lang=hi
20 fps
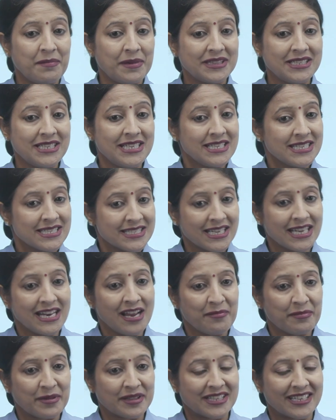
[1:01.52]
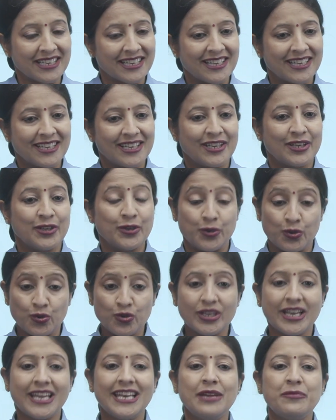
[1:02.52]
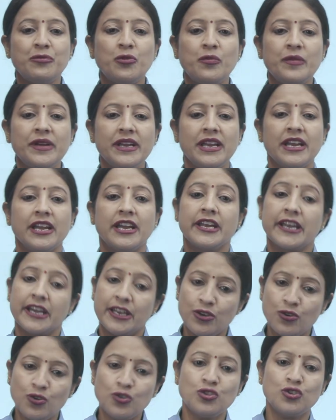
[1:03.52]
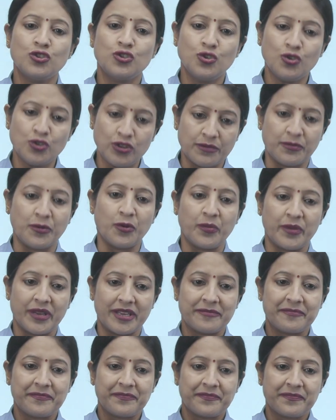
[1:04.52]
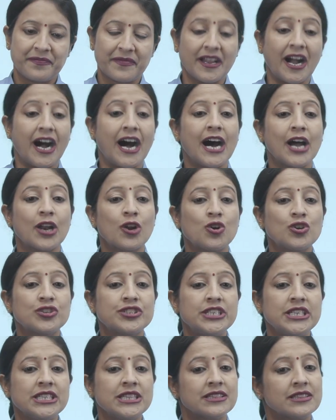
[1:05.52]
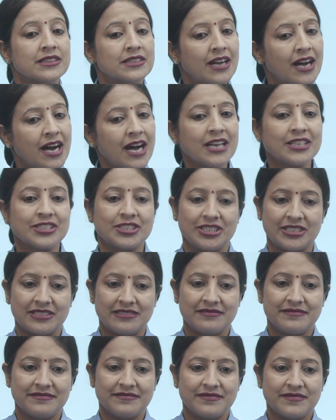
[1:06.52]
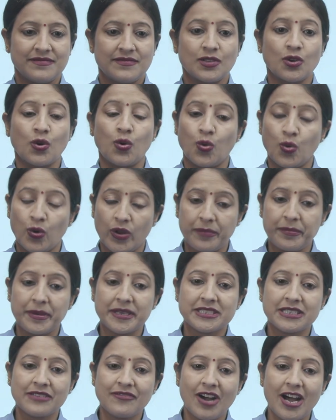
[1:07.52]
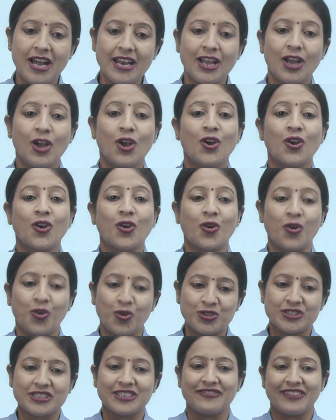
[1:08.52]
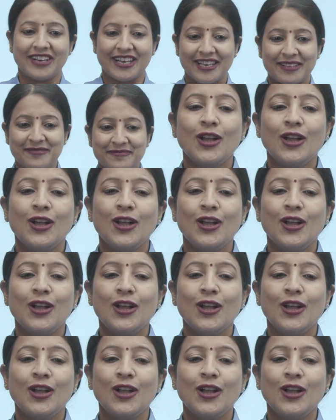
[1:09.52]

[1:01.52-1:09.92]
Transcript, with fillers: का पति सेनापति युद्ध के लिए भूमि यानी युद्ध भूमि हार और जीत हार जीत घोड़े पर सवार घुड़सवार